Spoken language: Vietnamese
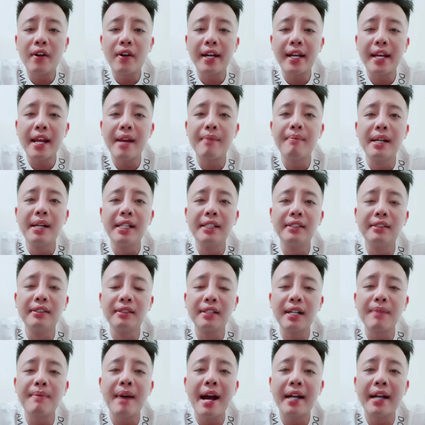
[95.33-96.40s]
còn anh em
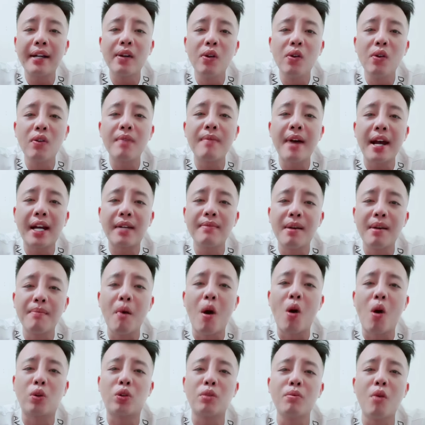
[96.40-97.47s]
mình các bạn đôi lúc các bạn cứ bảo
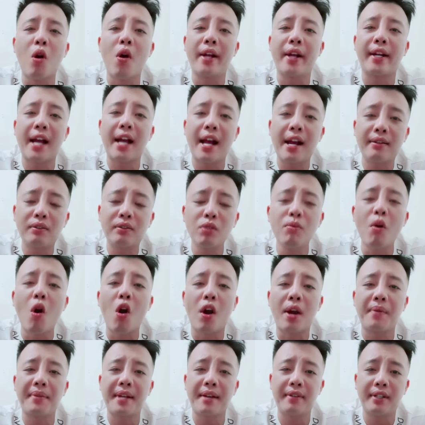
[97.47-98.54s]
bỏ tôi bỏ anh khá tôi
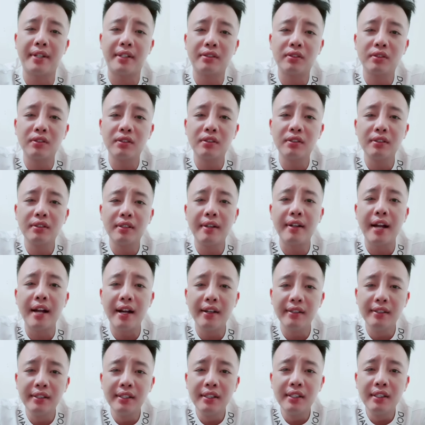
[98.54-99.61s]
bỏ làm sao được rồi
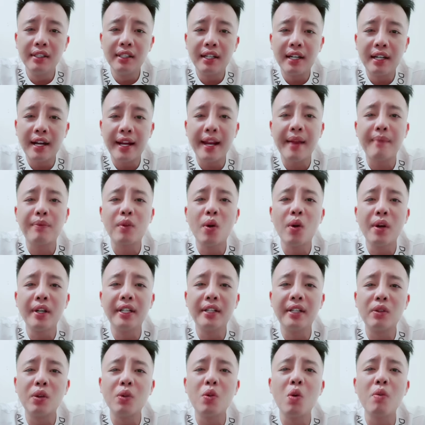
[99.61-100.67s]
đó anh em tôi
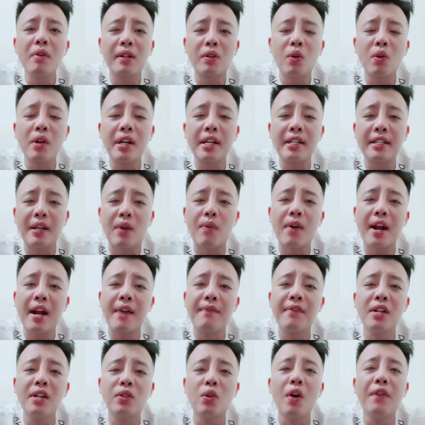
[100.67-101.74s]
thì tôi cũng là tôi chẳng qua
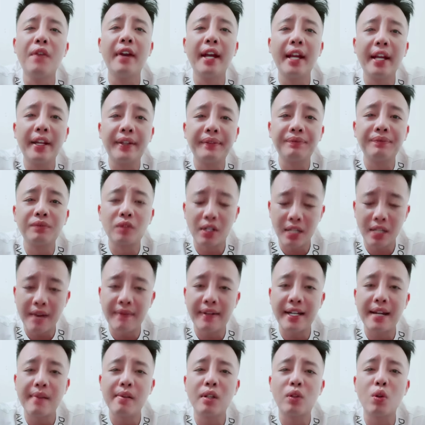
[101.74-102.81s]
là vừa rồi về nói
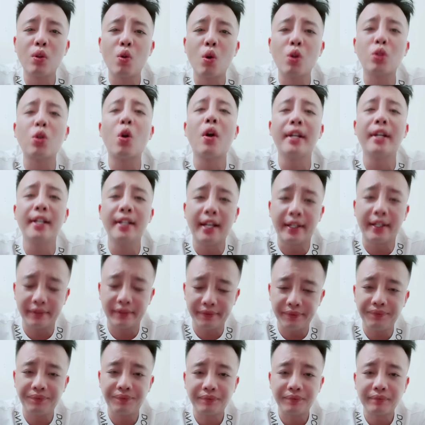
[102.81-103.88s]
thẳng với anh em là tôi có dỗi anh ấy thật
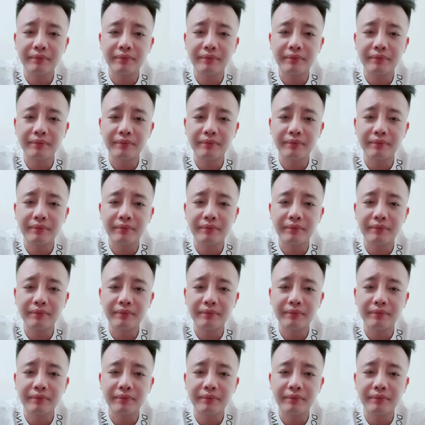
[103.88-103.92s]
